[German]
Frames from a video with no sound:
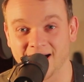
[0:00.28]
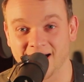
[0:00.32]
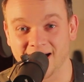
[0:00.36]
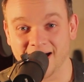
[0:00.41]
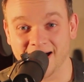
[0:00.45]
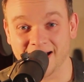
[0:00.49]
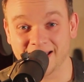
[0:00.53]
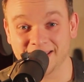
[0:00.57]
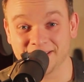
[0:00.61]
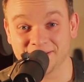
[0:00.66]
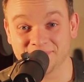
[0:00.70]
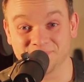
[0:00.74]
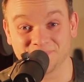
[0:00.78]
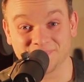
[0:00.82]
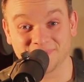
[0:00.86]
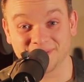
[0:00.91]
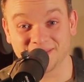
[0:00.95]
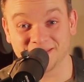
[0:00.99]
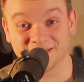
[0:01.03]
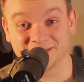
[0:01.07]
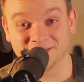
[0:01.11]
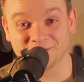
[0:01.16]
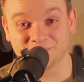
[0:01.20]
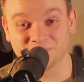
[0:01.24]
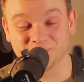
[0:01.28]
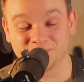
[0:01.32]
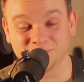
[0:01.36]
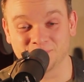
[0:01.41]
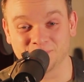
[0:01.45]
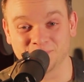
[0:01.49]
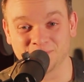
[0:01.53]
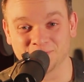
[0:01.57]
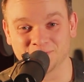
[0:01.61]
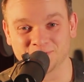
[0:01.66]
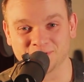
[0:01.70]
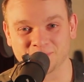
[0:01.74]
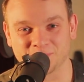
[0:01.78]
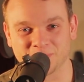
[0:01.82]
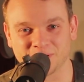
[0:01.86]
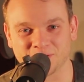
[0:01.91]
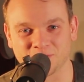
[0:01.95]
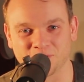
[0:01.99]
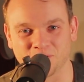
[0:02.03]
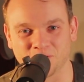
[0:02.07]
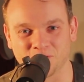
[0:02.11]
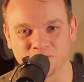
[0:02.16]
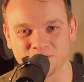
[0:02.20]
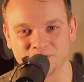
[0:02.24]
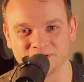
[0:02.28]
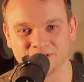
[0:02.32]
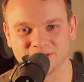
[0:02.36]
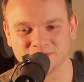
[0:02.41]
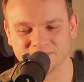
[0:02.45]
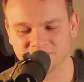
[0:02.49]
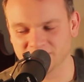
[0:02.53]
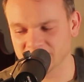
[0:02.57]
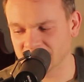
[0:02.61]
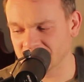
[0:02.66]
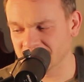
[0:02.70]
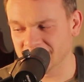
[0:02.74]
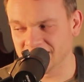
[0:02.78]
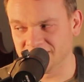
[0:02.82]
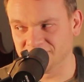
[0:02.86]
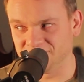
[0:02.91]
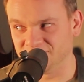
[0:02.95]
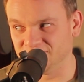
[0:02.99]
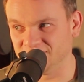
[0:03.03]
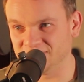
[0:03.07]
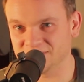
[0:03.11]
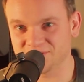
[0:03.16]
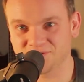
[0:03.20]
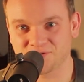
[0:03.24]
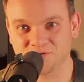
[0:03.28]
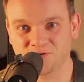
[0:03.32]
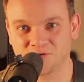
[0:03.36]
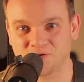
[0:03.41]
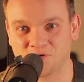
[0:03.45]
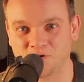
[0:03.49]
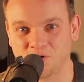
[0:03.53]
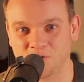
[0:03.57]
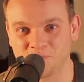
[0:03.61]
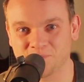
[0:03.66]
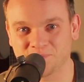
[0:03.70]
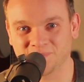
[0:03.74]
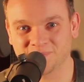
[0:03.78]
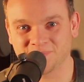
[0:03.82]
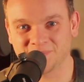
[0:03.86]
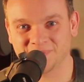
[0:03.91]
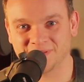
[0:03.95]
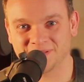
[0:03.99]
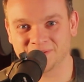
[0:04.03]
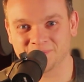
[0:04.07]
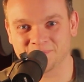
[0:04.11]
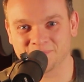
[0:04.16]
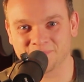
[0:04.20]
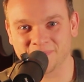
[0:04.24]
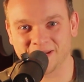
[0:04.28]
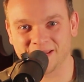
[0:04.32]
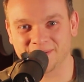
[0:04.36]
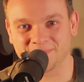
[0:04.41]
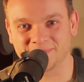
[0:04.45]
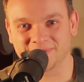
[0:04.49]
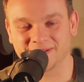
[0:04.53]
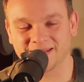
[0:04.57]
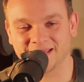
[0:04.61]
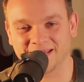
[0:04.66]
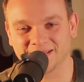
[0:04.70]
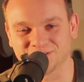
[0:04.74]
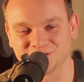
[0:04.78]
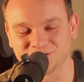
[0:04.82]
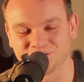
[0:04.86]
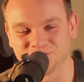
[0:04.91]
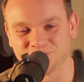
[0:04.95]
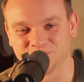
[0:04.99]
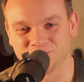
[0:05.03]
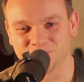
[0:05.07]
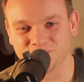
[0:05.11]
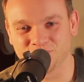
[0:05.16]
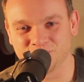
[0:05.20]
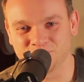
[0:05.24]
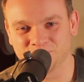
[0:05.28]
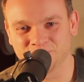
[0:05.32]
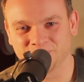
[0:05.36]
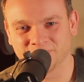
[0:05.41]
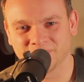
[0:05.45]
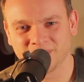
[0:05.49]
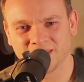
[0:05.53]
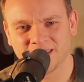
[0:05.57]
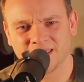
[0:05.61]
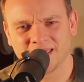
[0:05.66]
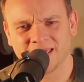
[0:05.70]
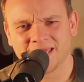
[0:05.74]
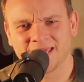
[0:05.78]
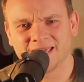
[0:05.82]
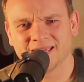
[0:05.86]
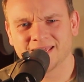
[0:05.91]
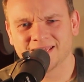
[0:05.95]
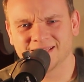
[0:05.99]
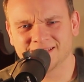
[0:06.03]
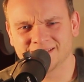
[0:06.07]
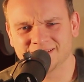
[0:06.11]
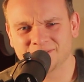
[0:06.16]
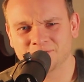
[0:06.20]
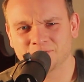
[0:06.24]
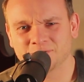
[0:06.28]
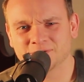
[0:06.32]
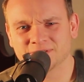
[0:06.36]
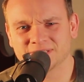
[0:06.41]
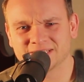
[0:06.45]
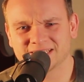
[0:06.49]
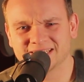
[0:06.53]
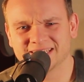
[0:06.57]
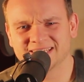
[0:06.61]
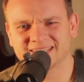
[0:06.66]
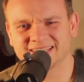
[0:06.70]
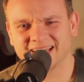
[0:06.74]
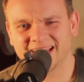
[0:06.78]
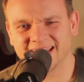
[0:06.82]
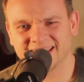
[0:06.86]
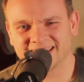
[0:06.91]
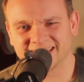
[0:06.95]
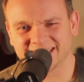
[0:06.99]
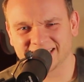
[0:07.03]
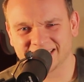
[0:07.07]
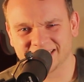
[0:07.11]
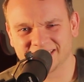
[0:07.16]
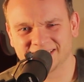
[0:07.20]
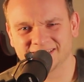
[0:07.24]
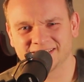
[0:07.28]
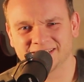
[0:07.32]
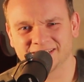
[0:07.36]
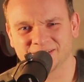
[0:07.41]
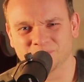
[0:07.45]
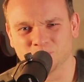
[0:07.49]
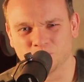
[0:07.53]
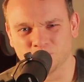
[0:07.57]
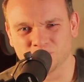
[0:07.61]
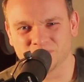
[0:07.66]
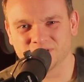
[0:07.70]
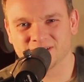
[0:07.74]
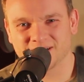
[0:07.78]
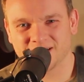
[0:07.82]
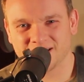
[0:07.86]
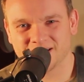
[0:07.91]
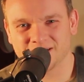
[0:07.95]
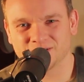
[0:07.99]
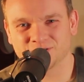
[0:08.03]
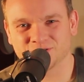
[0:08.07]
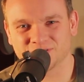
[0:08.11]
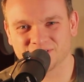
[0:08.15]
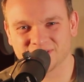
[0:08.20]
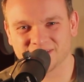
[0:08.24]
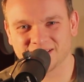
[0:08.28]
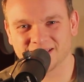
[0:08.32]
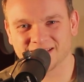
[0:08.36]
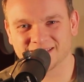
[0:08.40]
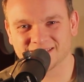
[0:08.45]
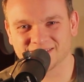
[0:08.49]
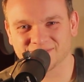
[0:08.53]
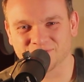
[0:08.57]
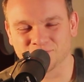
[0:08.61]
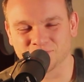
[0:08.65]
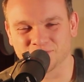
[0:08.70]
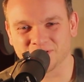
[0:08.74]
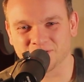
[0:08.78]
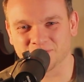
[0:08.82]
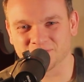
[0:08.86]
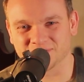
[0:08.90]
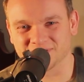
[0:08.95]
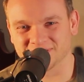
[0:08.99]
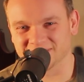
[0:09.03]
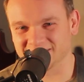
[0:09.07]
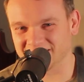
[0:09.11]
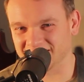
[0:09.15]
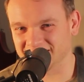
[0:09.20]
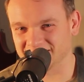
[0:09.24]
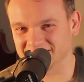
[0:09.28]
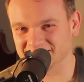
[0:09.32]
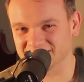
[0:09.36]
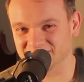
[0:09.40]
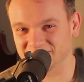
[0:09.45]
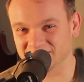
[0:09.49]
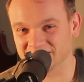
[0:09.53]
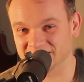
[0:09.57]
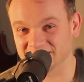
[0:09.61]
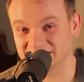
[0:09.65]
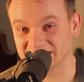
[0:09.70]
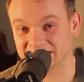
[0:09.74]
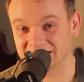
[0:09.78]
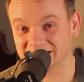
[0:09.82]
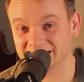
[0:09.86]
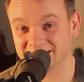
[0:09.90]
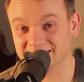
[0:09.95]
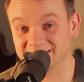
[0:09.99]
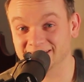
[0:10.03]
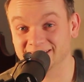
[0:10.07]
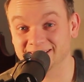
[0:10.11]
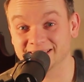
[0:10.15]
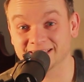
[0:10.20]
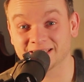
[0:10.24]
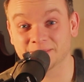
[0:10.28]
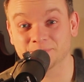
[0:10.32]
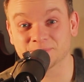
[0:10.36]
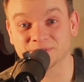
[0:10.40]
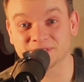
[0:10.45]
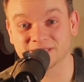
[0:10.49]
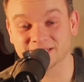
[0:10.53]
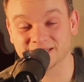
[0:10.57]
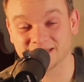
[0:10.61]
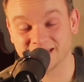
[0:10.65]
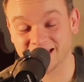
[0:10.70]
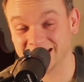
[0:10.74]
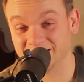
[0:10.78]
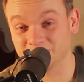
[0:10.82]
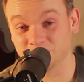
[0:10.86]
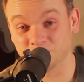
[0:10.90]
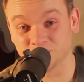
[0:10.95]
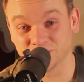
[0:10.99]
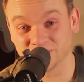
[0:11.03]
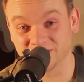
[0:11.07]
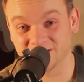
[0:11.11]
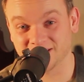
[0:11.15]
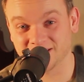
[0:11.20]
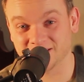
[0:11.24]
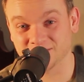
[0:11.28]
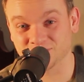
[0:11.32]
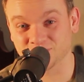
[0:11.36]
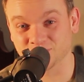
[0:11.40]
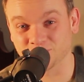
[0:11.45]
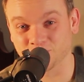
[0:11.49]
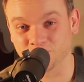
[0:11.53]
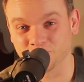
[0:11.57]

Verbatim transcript: Hi, ich bin Musicman Corny. Willkommen in meinem kleinen Studio. Hinter uns liegt ein richtig musikalisches Jahr 2023. Hier gibt es einen kleinen musikalischen